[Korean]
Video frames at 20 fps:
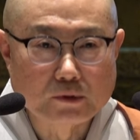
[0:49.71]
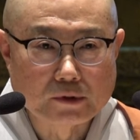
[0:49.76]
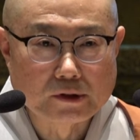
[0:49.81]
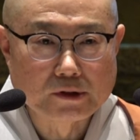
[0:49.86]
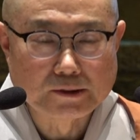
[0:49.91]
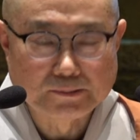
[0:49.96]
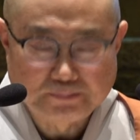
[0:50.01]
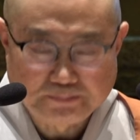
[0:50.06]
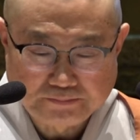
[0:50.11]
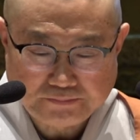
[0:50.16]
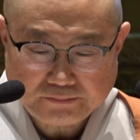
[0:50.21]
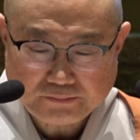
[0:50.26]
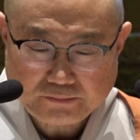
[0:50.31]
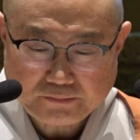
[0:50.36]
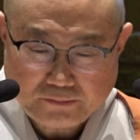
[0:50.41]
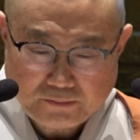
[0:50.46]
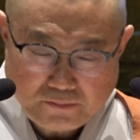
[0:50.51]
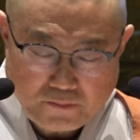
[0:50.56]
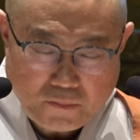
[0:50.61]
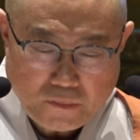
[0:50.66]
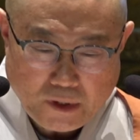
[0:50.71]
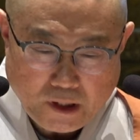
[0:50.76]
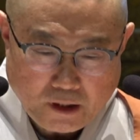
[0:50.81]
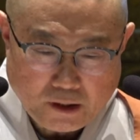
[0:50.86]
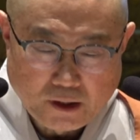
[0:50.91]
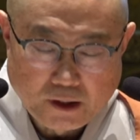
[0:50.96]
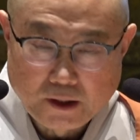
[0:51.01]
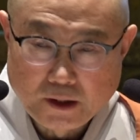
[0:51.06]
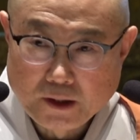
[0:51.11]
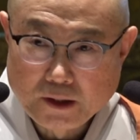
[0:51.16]
분이
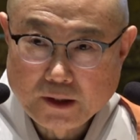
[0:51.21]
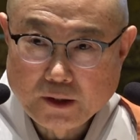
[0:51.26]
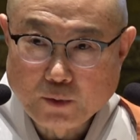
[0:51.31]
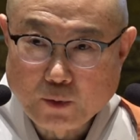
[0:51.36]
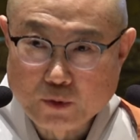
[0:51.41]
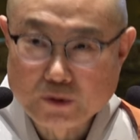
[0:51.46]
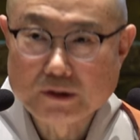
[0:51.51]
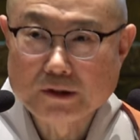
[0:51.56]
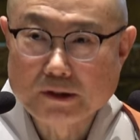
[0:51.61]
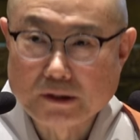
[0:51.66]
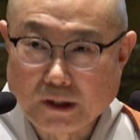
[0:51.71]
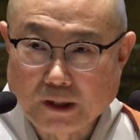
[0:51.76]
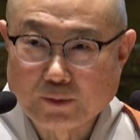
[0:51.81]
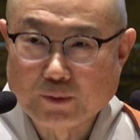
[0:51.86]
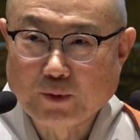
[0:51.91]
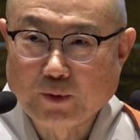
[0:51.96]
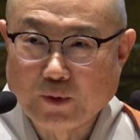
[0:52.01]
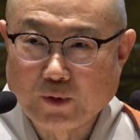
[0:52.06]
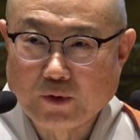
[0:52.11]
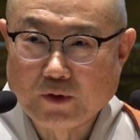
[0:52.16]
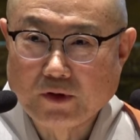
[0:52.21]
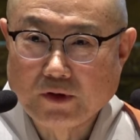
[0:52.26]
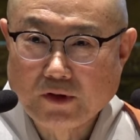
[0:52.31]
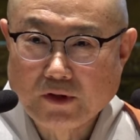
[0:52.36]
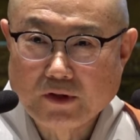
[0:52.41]
오시리라고